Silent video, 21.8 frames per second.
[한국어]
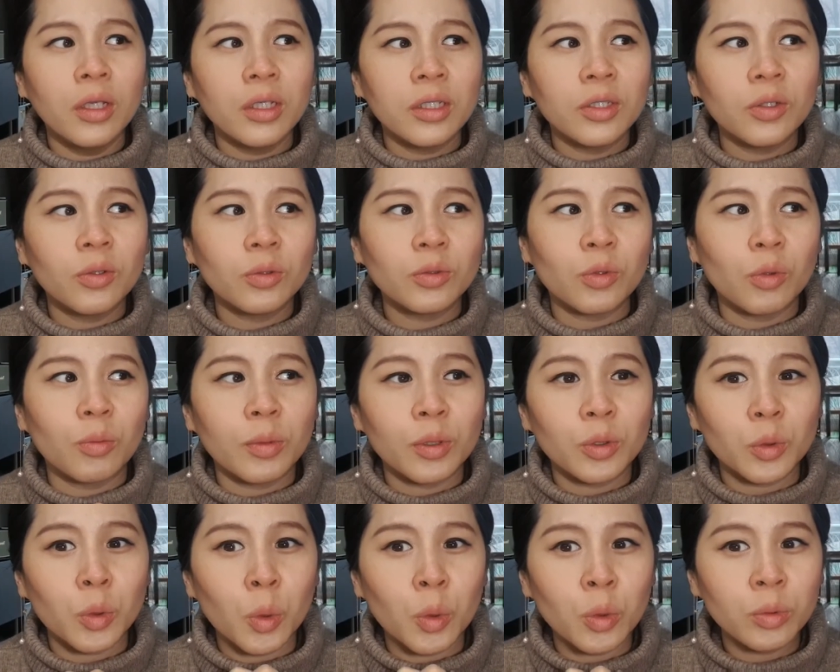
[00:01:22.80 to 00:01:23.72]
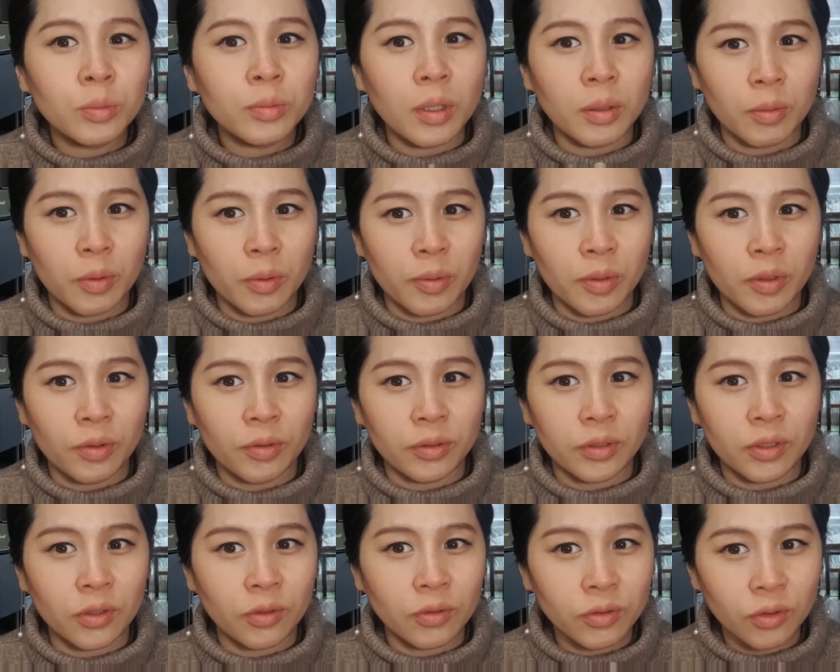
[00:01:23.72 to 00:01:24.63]
이건 정말 좋은 방법인 것
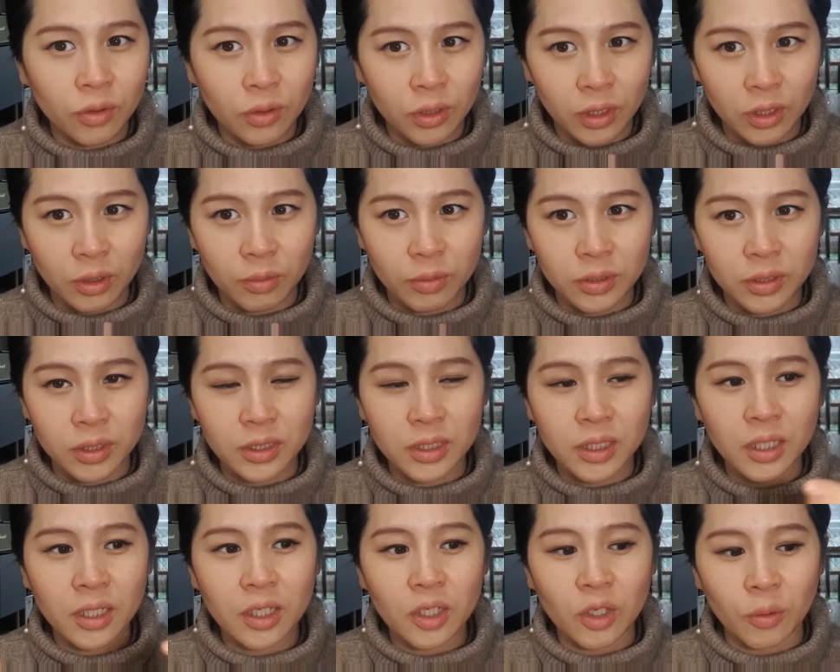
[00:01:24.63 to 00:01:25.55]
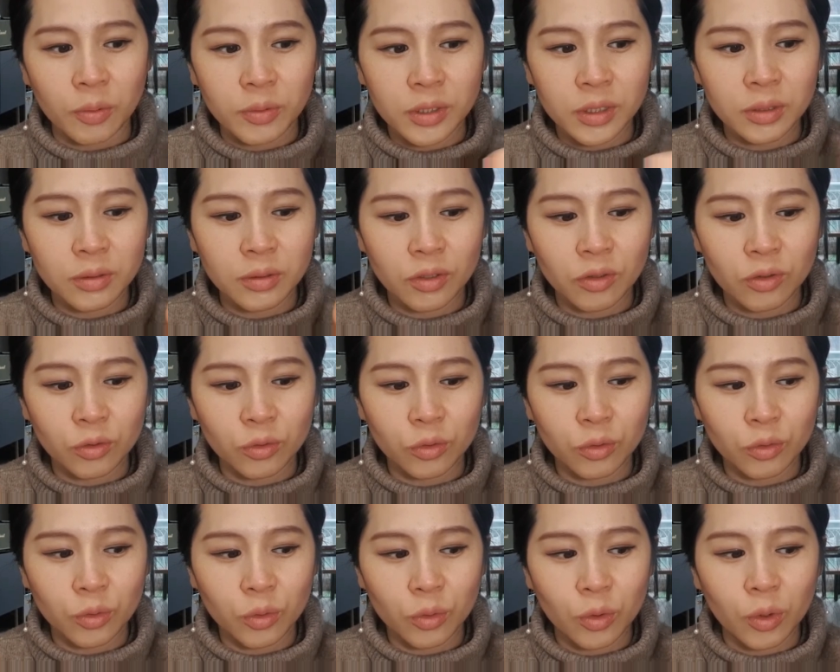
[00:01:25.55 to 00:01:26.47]
같아요 그렇게 되면 이제 책이 겹치는
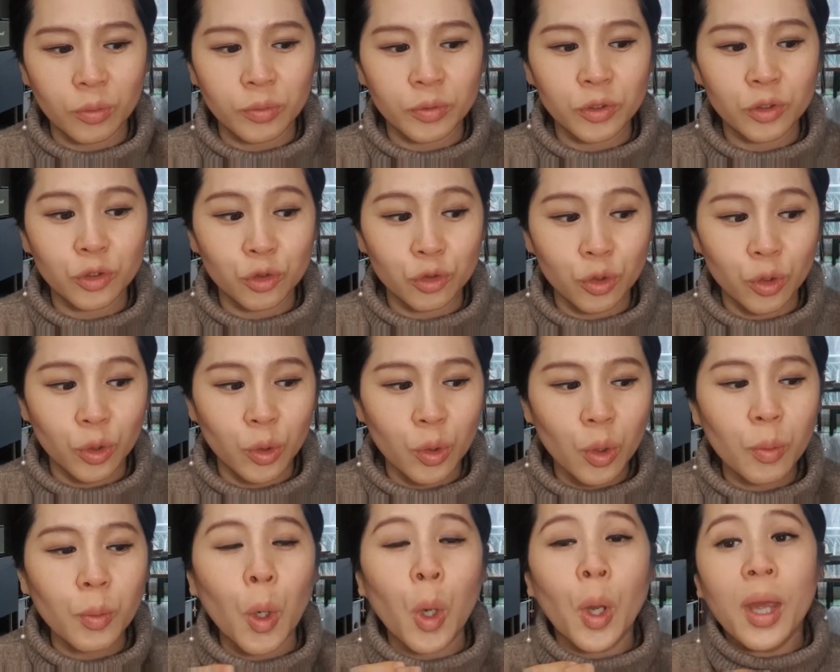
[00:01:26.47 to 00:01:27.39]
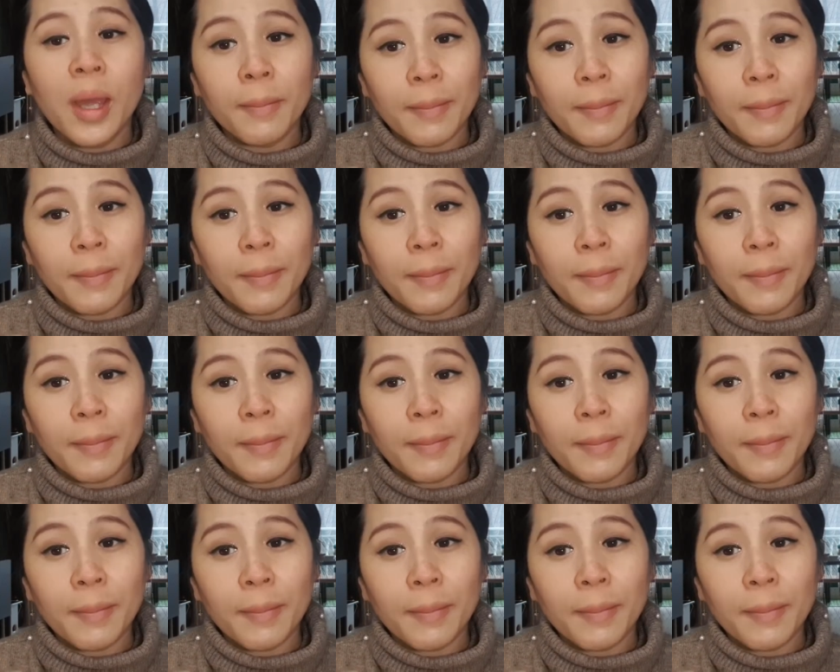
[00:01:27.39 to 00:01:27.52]
것도 없을 수도 있고 뭐